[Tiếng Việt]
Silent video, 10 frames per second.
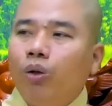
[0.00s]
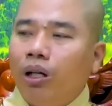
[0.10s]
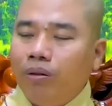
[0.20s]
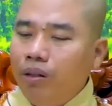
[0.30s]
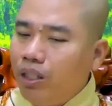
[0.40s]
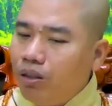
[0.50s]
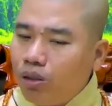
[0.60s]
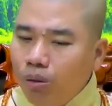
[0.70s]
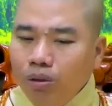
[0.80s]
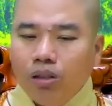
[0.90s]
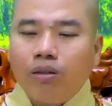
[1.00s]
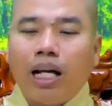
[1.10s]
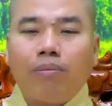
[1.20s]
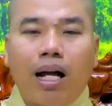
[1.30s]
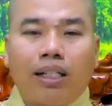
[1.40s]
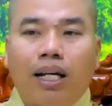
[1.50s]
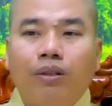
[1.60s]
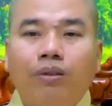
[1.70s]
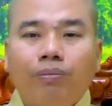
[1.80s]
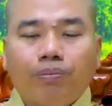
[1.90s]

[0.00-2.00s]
dù là quý vị chưa cúng dường các bạc nào